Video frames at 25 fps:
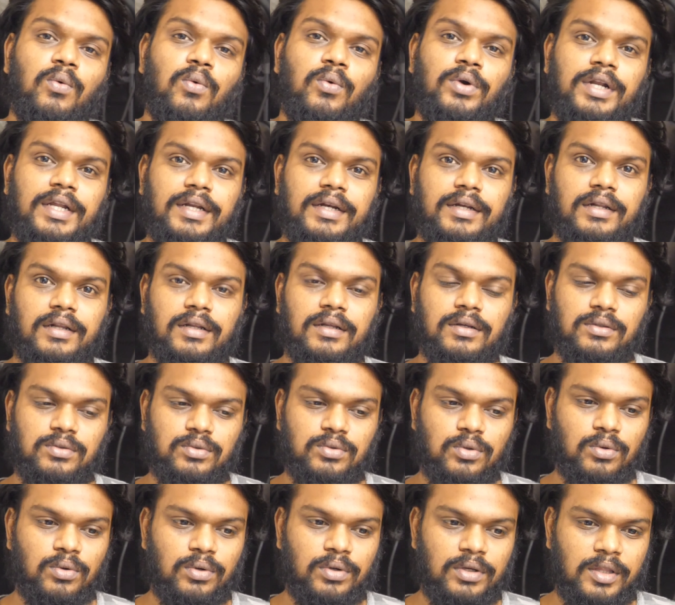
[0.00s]
ஒட்டிக்கிட்டு இருக்குது
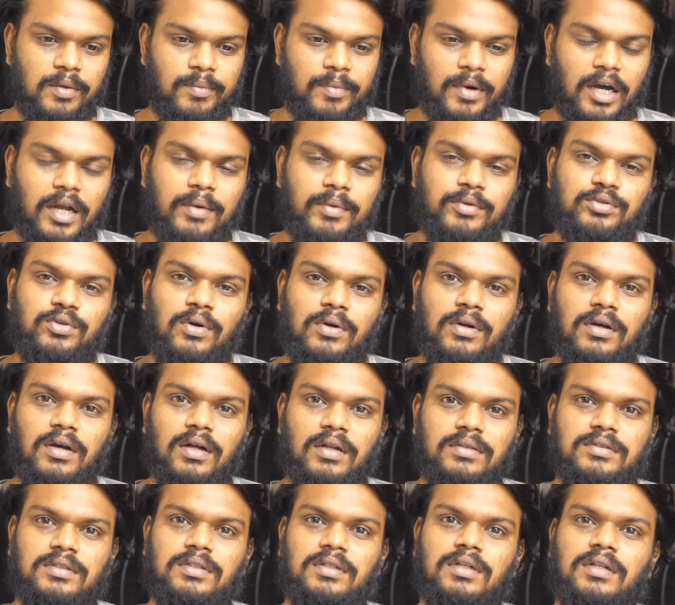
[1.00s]
ஸோ இதை பார்க்குற ஒரு ஜோனா
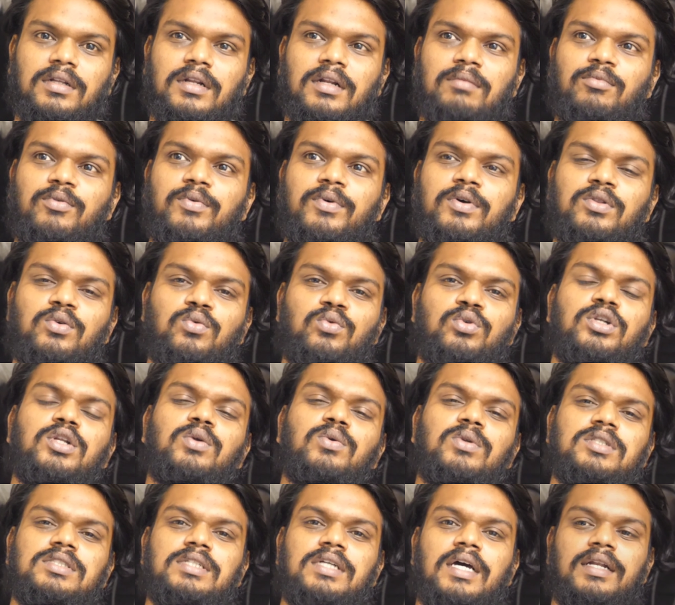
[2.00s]
கான்ஸ்டன்ட்டுக்கு ரொம்பவே வந்து குற்ற
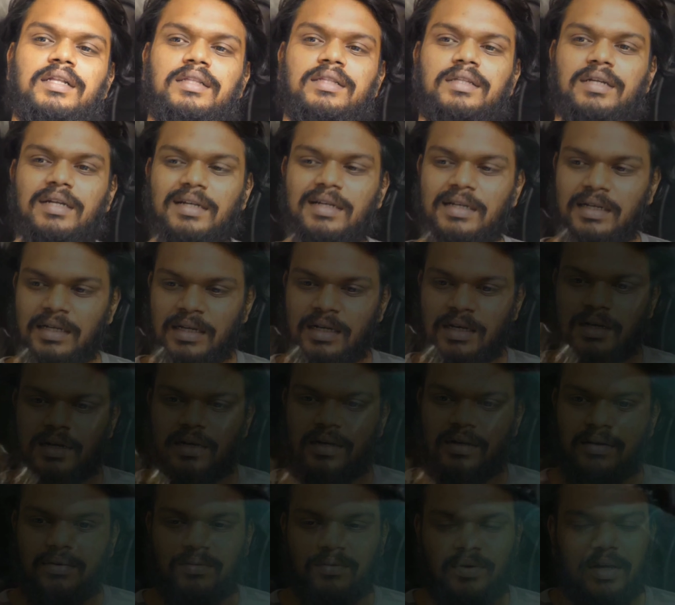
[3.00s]
உணர்ச்சியாக
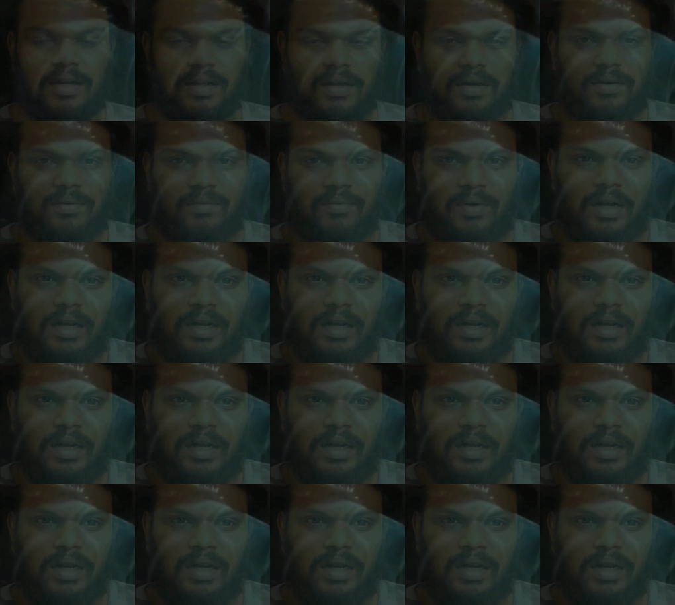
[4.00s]
இருக்குது வேறு